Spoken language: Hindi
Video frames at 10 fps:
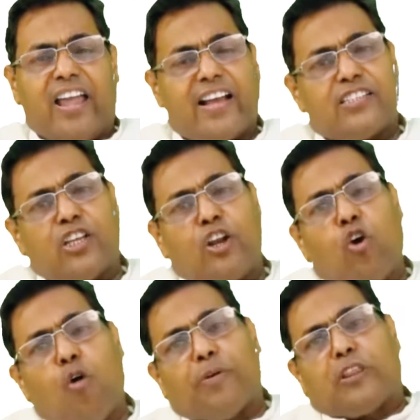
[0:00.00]
एक से
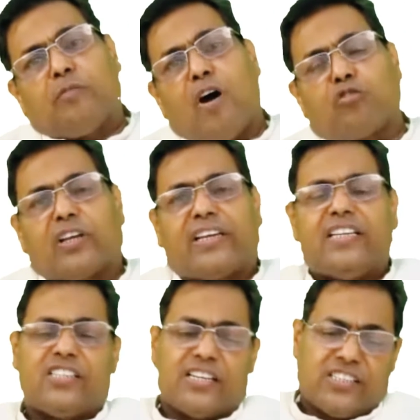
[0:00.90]
नौ प्रतिमाओं तक
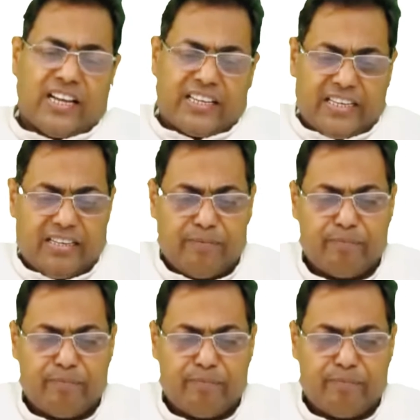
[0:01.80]
की चर्चा की